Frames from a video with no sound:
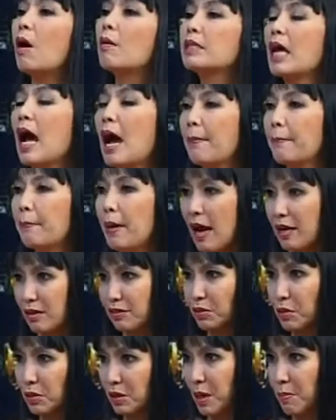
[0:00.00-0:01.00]
ขอทานผัก
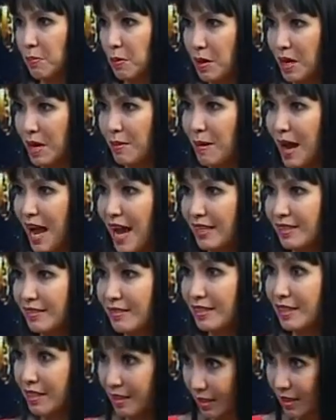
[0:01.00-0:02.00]
สดกับผลไม้
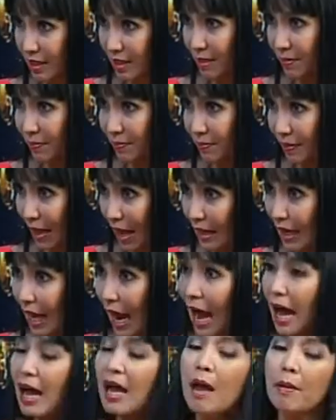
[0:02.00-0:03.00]
เยอะๆนะคะ